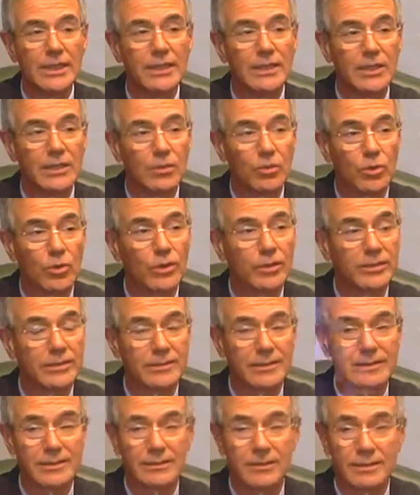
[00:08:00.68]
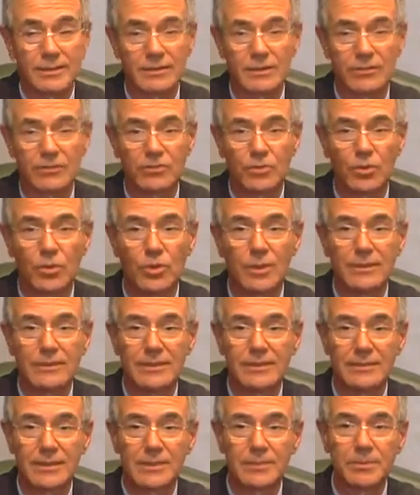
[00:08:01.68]
de todas estas intersecciones
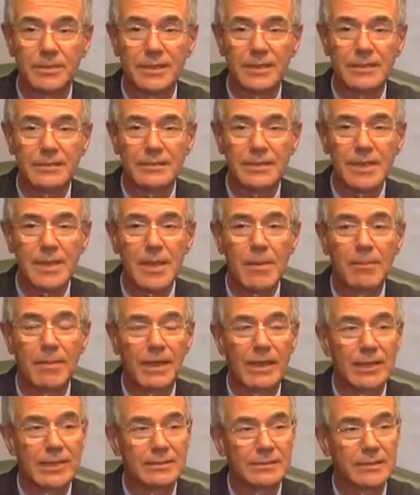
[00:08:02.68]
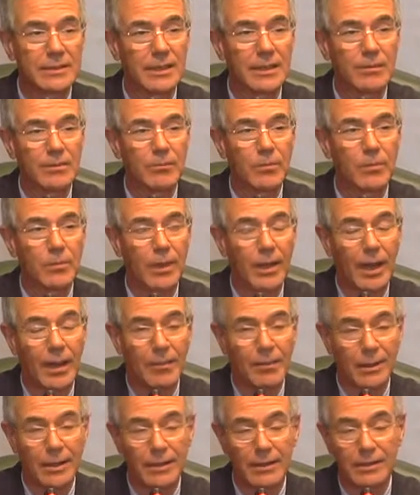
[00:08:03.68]
y estas vías para que sean
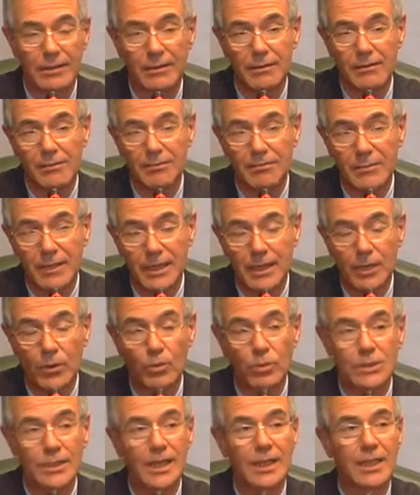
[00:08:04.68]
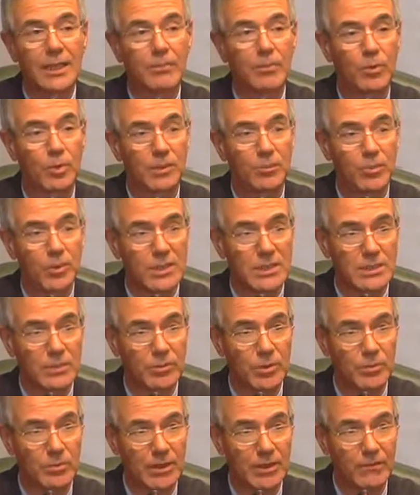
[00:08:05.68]
eh, ejecutadas por el
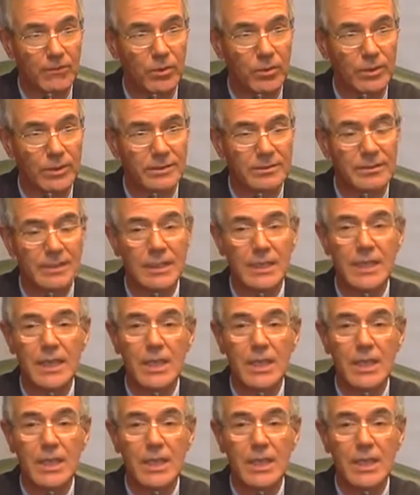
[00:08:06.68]
municipio de Miraflores.